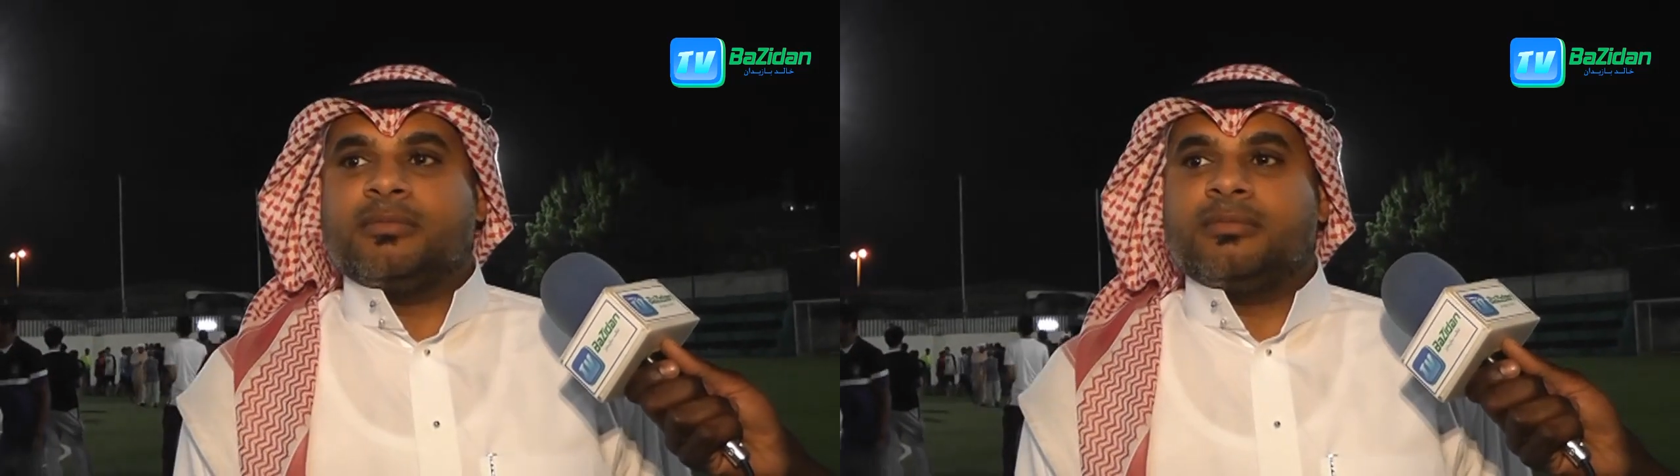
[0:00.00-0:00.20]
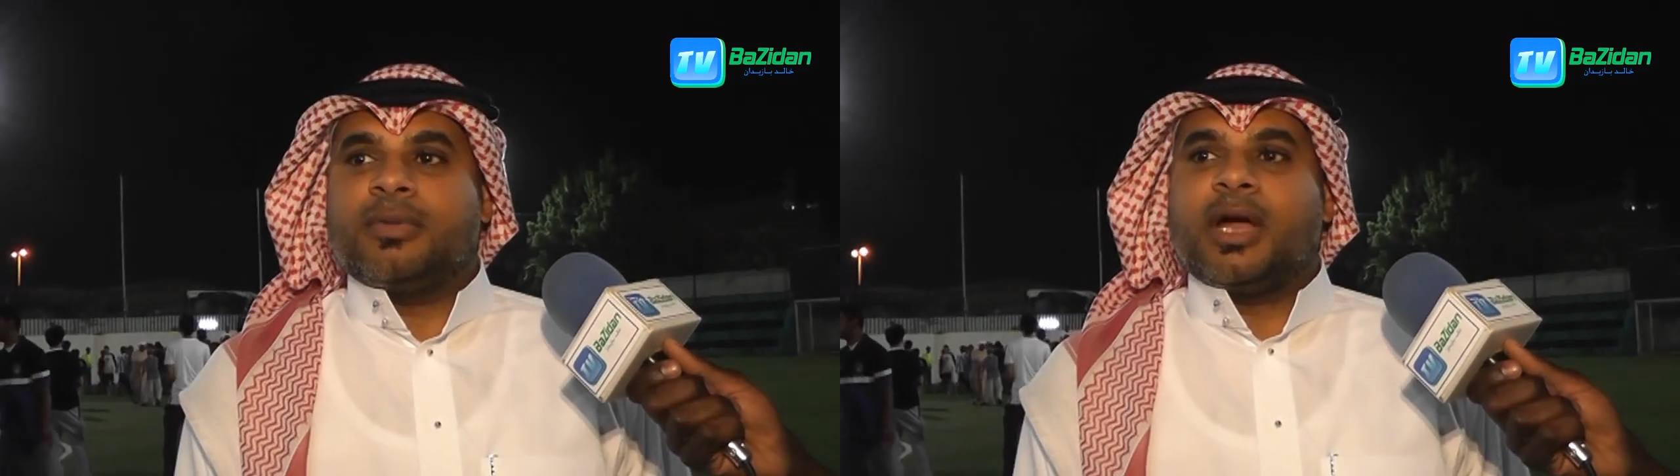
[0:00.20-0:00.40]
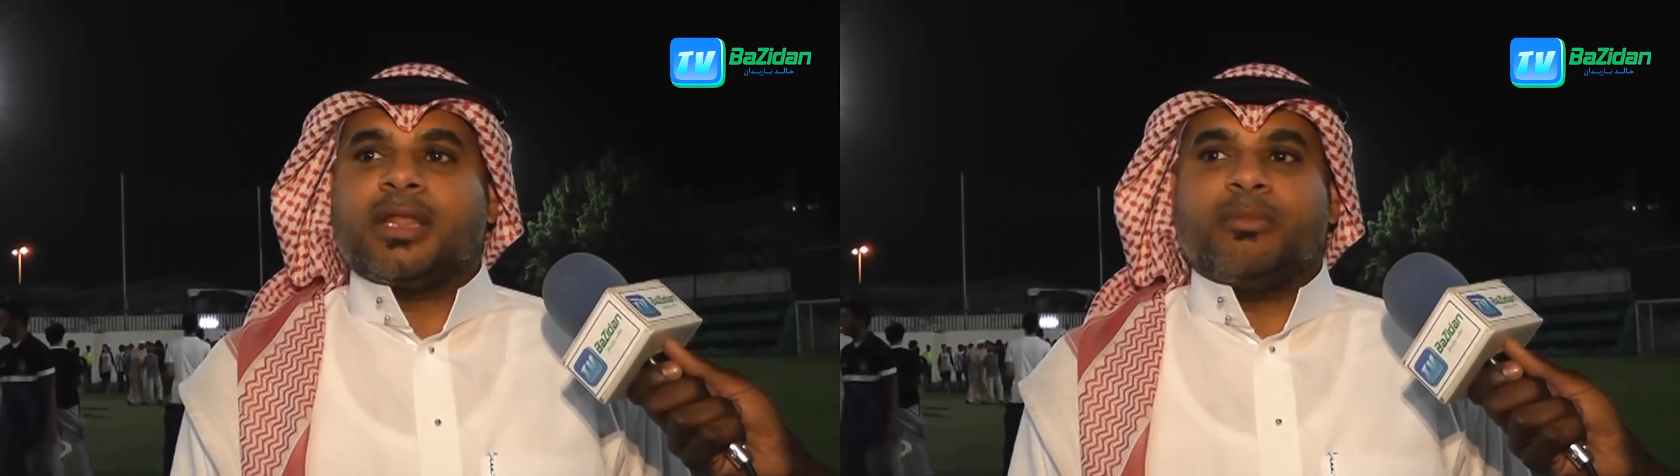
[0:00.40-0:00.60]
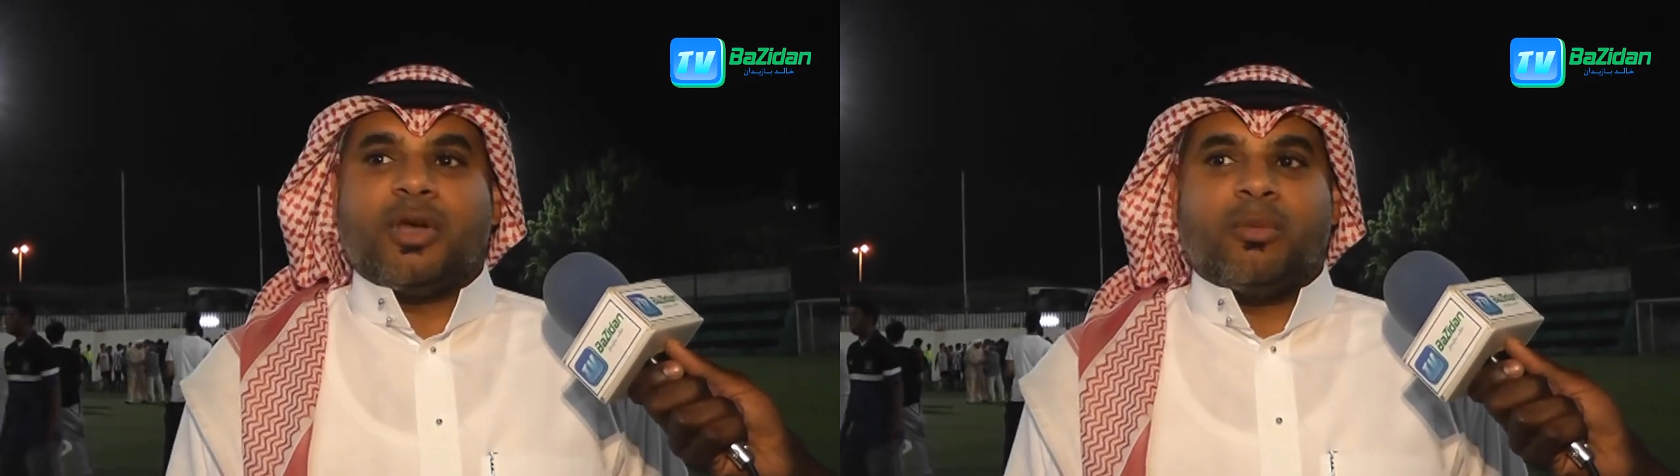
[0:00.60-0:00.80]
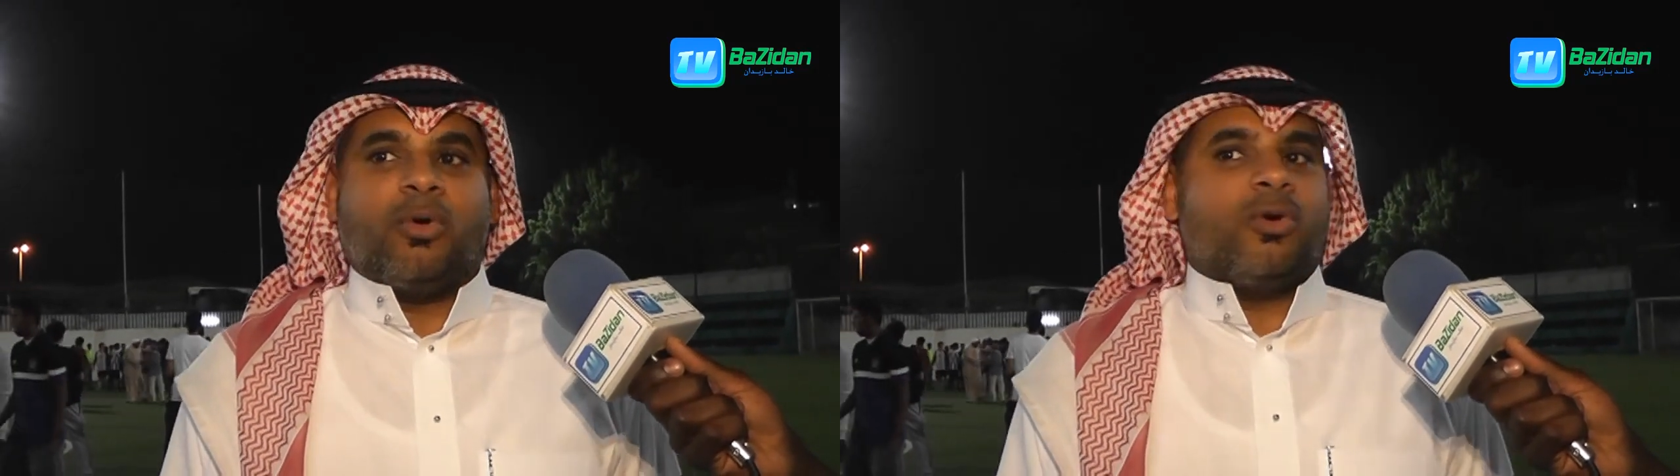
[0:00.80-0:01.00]
مغطى
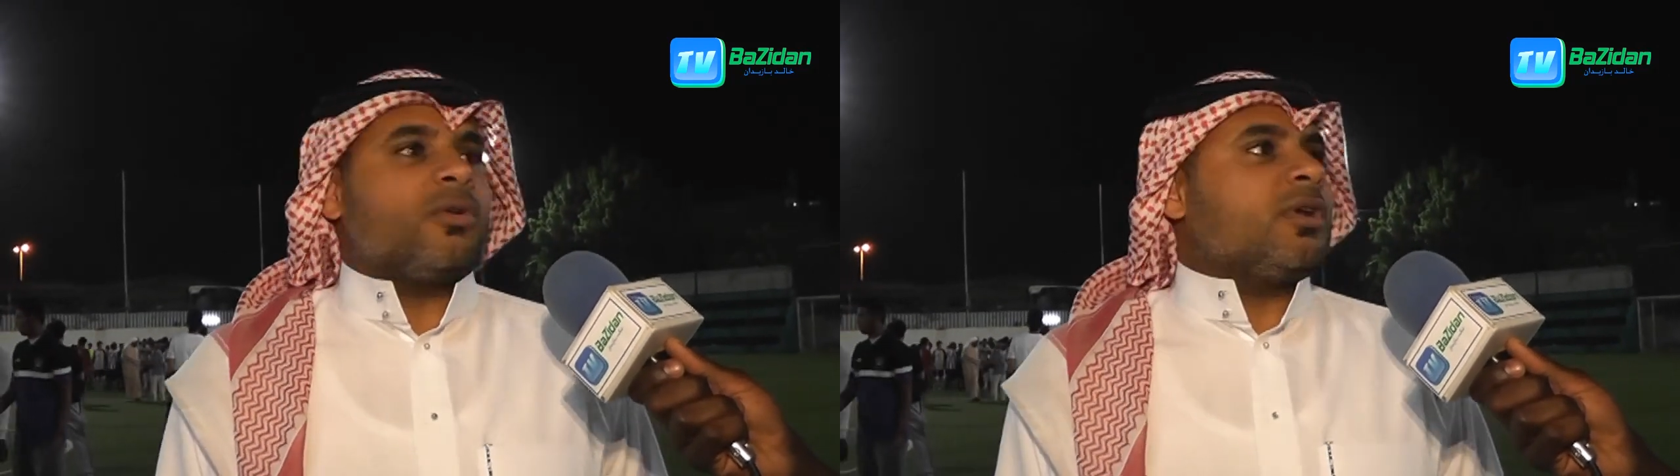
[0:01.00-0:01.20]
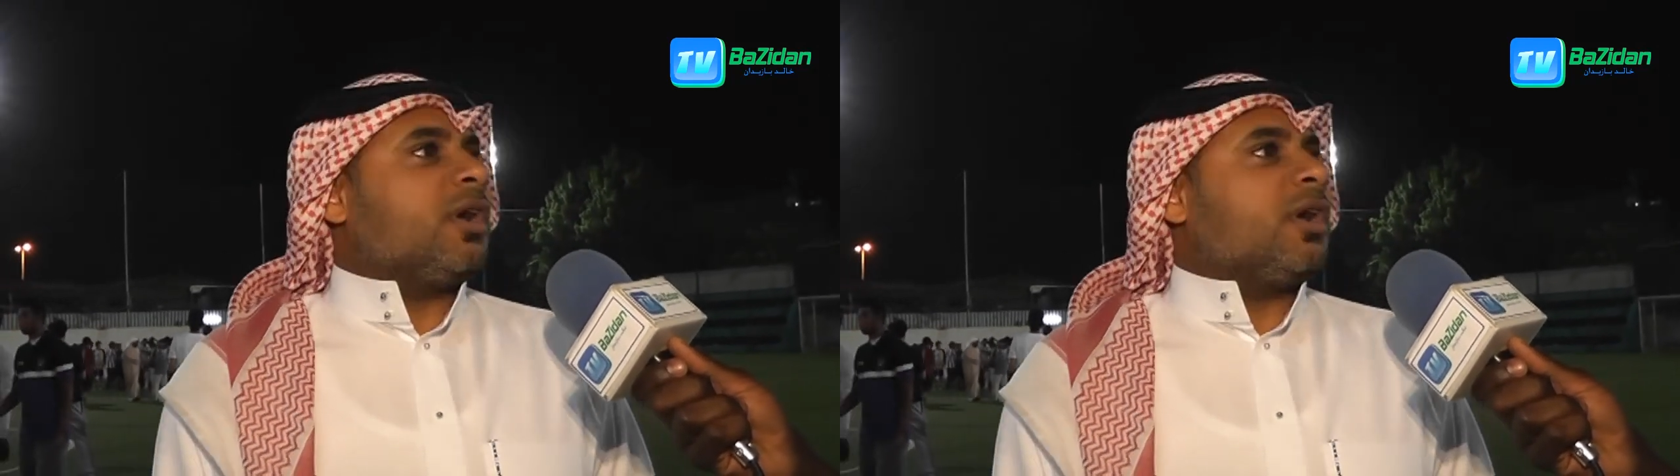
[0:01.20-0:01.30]
بجمهور